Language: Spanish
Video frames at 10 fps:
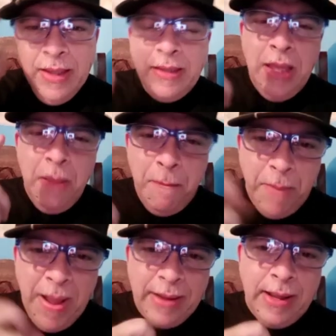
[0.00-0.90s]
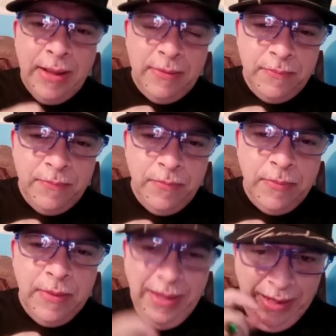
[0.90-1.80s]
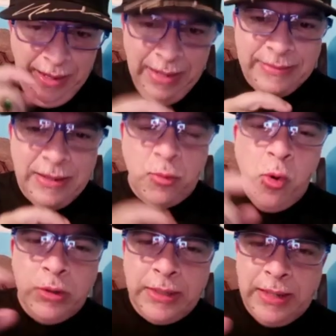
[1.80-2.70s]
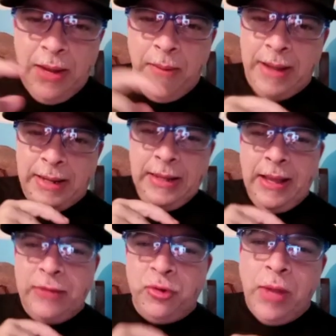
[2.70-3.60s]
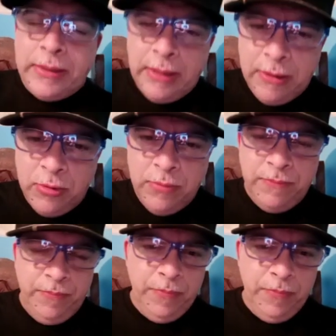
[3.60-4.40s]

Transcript: ¿Quién paga esa cuota que las bancas le dan a esos dateros